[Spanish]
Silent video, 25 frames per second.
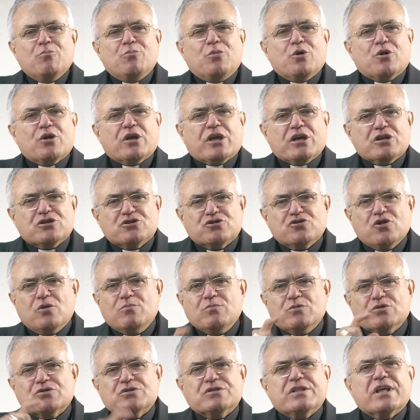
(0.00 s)
porque
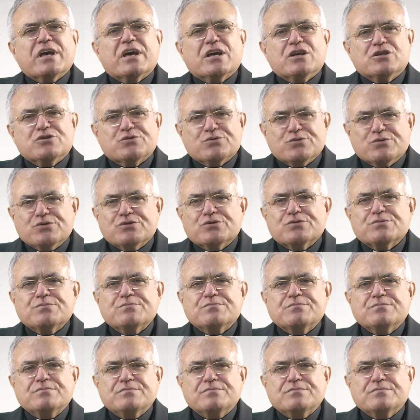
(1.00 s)
somos de Jesús,